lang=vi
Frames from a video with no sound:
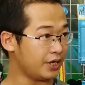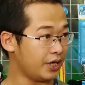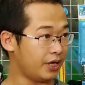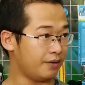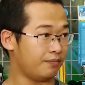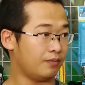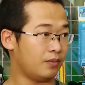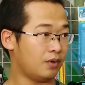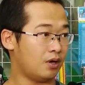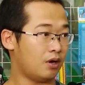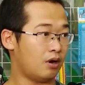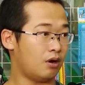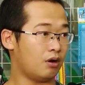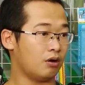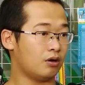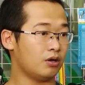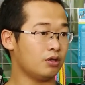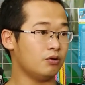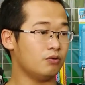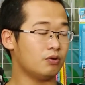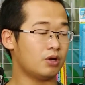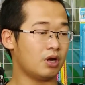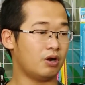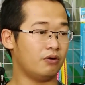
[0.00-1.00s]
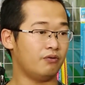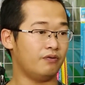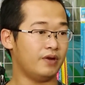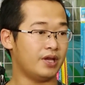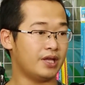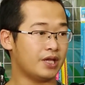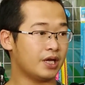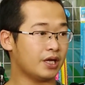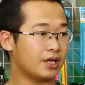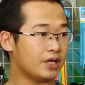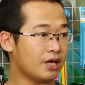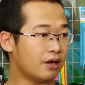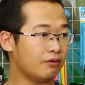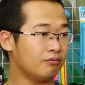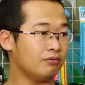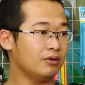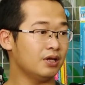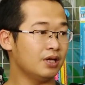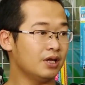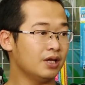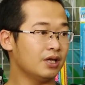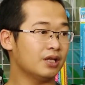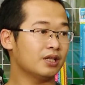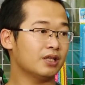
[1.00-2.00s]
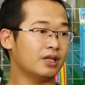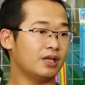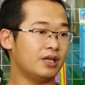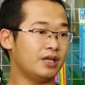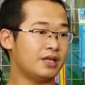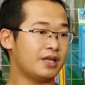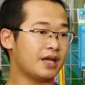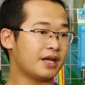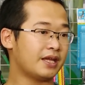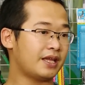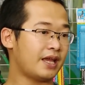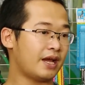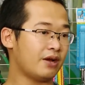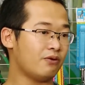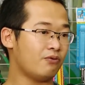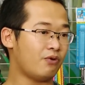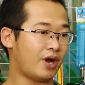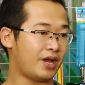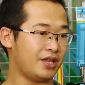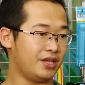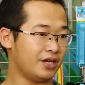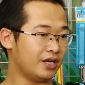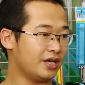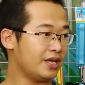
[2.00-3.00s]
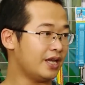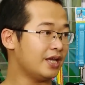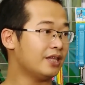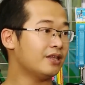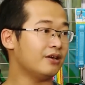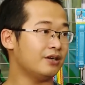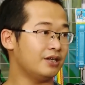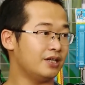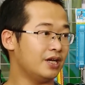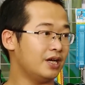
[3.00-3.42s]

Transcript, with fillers: nghiệp họ có nhu cầu về nhân giống thì chắc chắn ngoài những cái giấy tờ